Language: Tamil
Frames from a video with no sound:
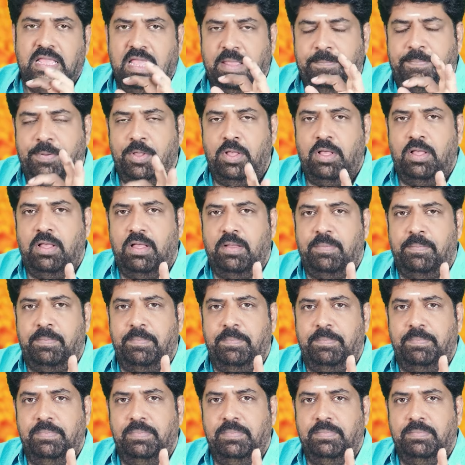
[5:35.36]
இப்போ
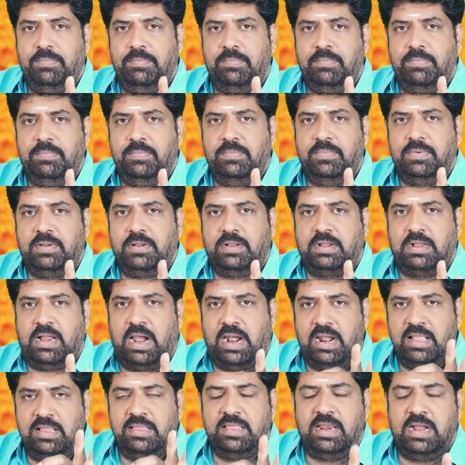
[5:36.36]

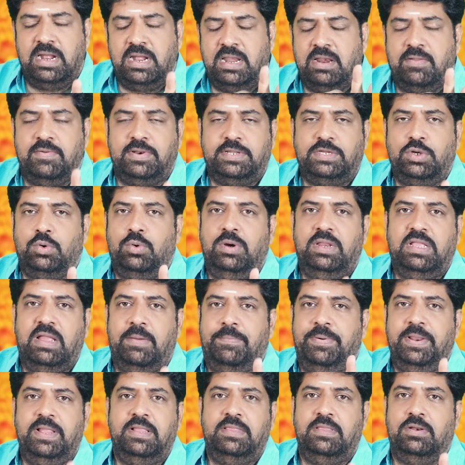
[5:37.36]
கடந்த ரெண்டரை வருஷம் உங்களுக்கு
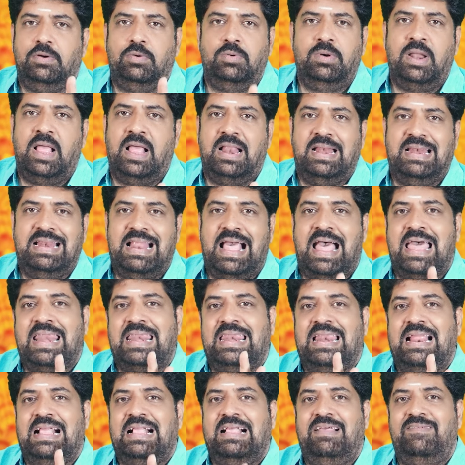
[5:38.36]
எப்படி இருந்திருக்கும்னா
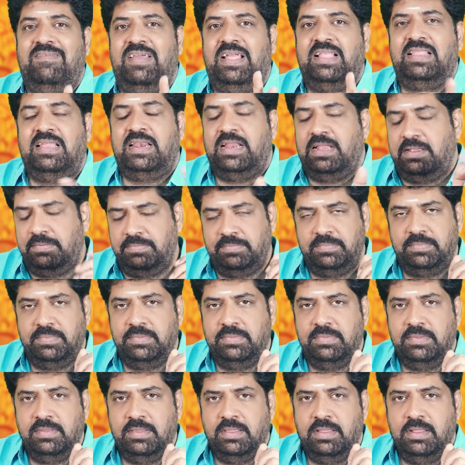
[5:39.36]
நரக வேதனை
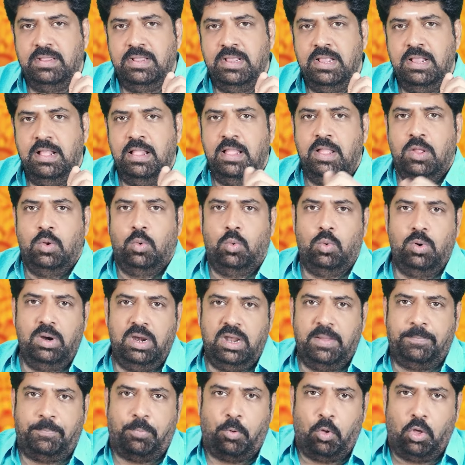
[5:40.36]

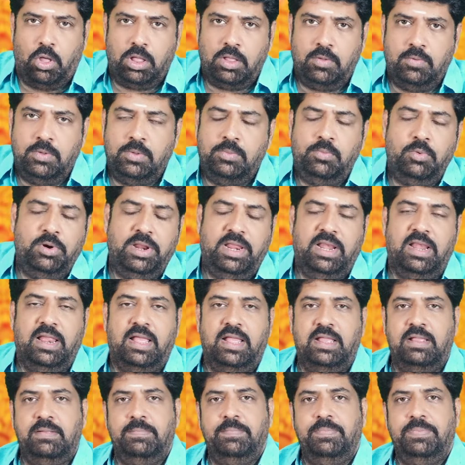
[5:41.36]
உள்ளே போகவும் முடியல
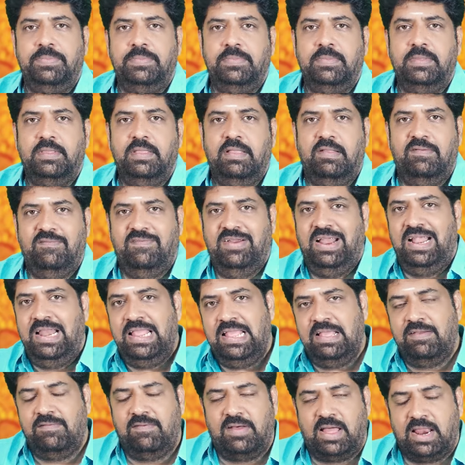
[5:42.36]

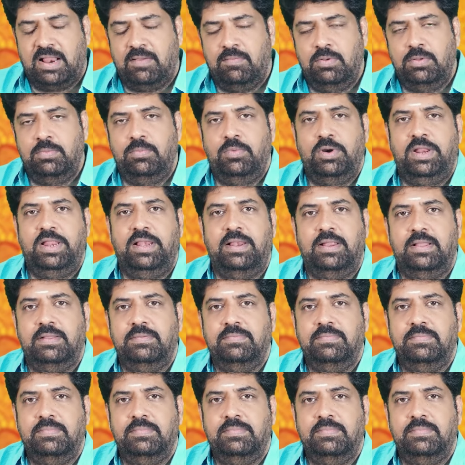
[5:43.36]
வெளியே வரவும் முடியல